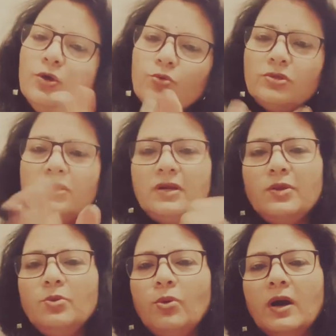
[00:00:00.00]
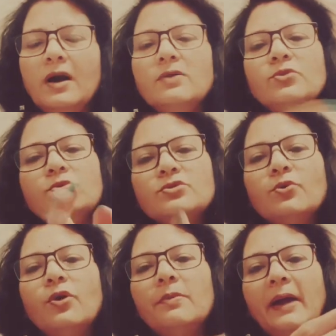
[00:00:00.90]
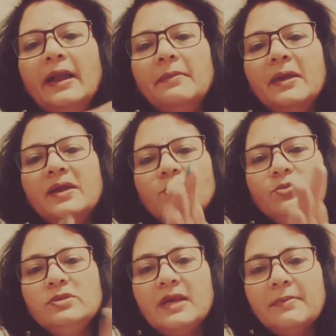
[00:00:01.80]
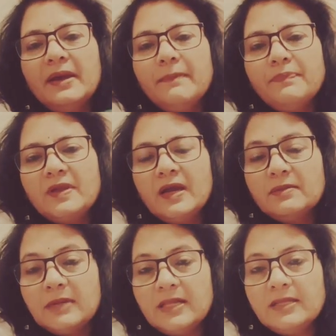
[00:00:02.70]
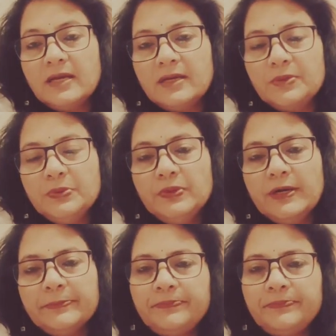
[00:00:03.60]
कुछ नहीं होगा तो उस गोल्ड माइन में ही कूद के मैं अपनी आत्महत्या कर दूंगा